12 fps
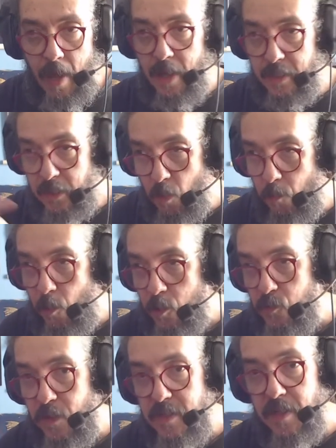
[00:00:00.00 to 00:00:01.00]
Aí eu
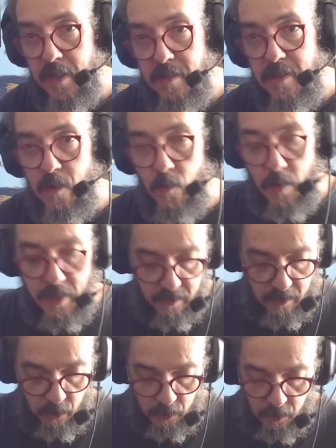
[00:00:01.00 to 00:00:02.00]
posso fazer a
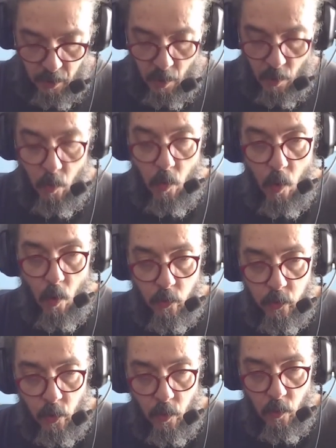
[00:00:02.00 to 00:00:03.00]
sequência de
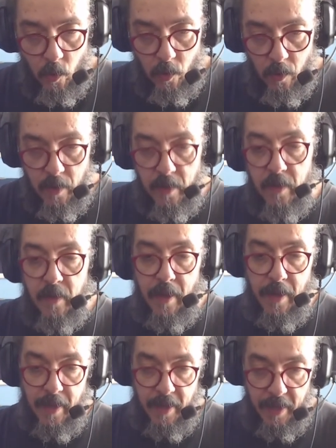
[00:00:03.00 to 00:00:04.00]
Ctrl O,
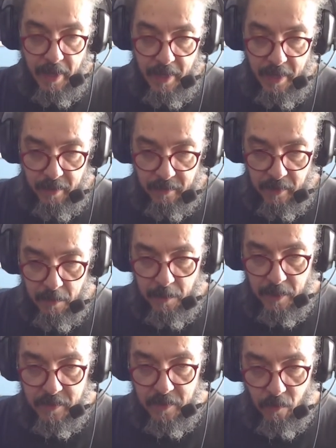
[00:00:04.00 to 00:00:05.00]
Enter
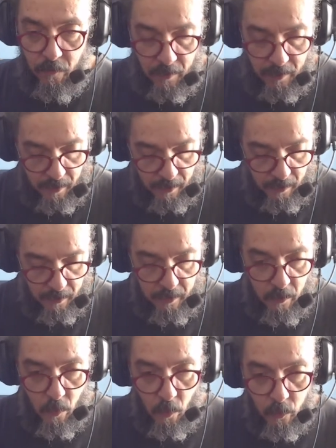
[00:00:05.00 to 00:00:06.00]
para salvar
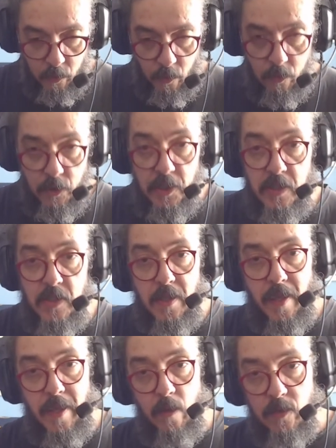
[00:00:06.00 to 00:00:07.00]
e Ctrl
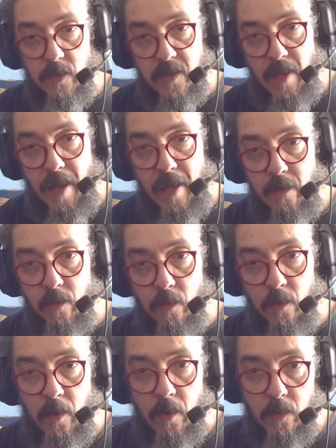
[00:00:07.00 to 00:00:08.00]
X, eu
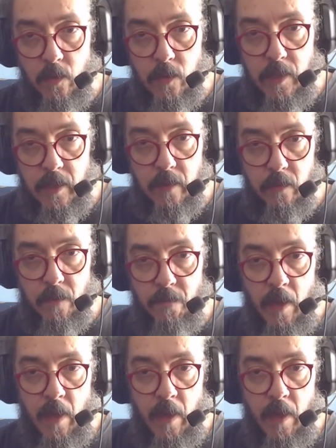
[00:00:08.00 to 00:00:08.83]
saio do nano.